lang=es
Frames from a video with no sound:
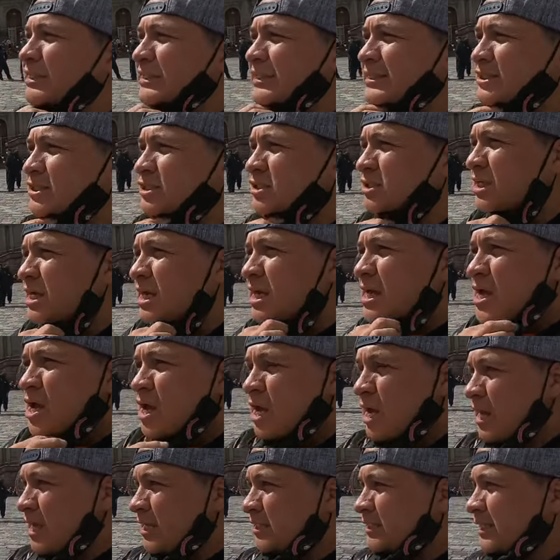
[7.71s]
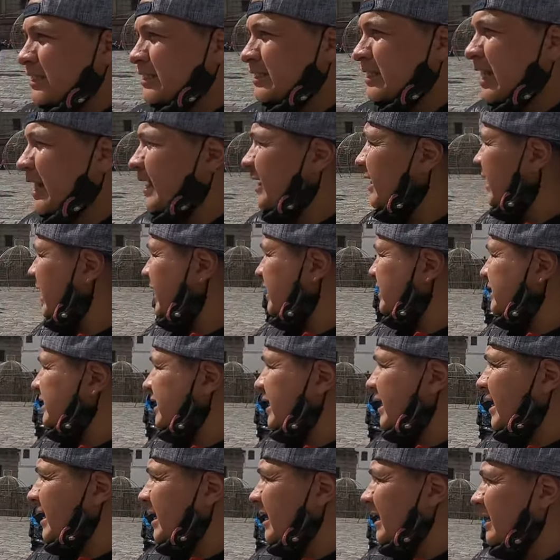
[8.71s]
Esta es, esta es la
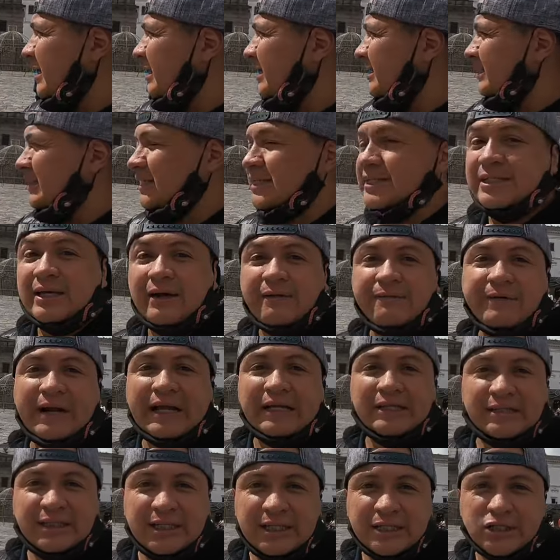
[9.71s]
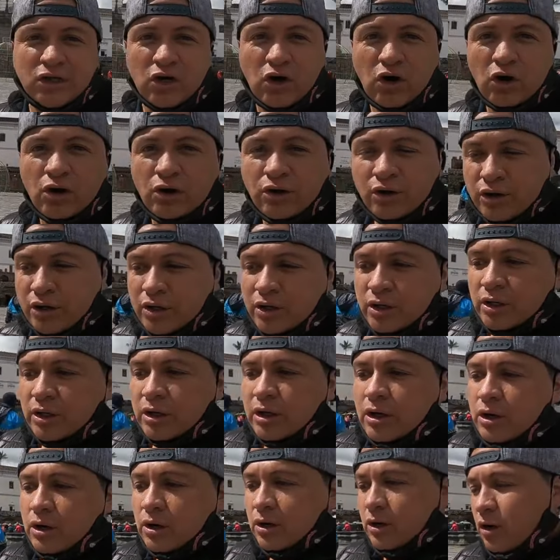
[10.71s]
iglesia de San Francisco
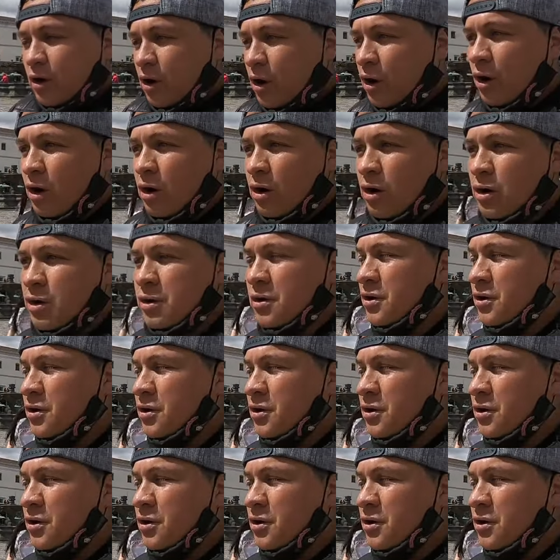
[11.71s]
o